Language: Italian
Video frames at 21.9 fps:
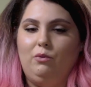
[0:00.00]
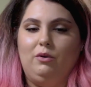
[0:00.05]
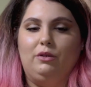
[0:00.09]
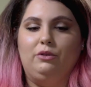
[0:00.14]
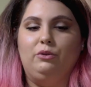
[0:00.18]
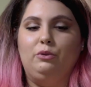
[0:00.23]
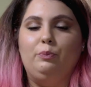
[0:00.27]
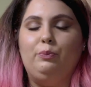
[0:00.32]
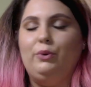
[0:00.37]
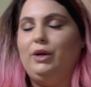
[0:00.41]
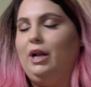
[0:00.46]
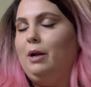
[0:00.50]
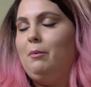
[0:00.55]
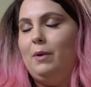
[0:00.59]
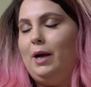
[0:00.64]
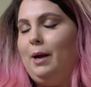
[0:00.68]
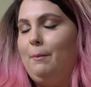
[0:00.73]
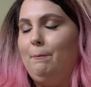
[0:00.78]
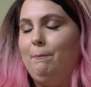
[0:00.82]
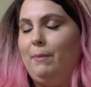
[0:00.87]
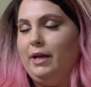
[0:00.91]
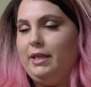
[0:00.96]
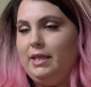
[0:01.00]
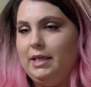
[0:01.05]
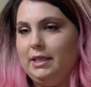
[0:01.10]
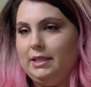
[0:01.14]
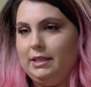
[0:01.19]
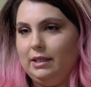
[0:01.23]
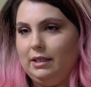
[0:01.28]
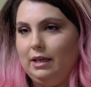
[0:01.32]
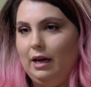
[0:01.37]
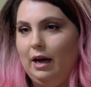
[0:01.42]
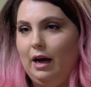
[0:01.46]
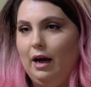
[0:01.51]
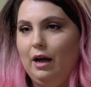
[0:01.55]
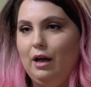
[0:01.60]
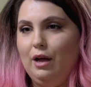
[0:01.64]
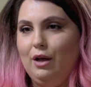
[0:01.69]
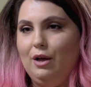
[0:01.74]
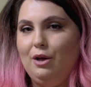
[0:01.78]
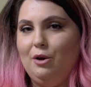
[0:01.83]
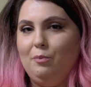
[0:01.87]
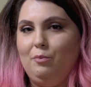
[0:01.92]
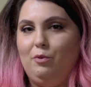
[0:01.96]
quando poi la campagna è stata
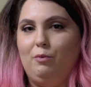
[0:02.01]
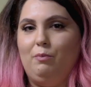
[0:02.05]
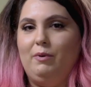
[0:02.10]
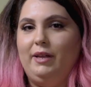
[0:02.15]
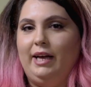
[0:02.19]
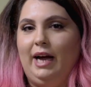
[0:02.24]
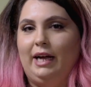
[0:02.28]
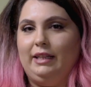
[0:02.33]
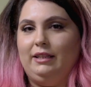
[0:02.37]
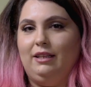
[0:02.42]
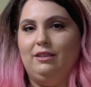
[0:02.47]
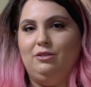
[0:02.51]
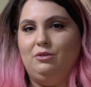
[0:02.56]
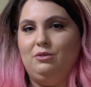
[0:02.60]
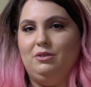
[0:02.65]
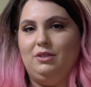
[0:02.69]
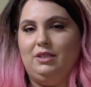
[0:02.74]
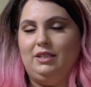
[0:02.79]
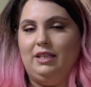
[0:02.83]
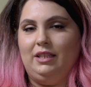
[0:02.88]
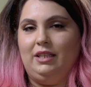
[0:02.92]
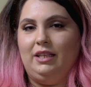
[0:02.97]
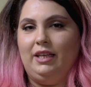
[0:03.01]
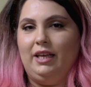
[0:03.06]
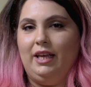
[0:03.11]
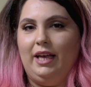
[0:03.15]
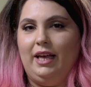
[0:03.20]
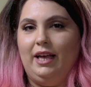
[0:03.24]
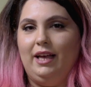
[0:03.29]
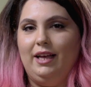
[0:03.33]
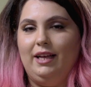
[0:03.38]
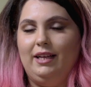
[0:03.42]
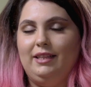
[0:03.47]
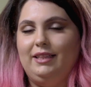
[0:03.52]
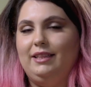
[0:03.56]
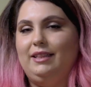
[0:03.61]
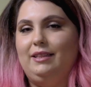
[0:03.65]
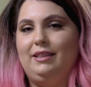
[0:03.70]
pubblicata, sono state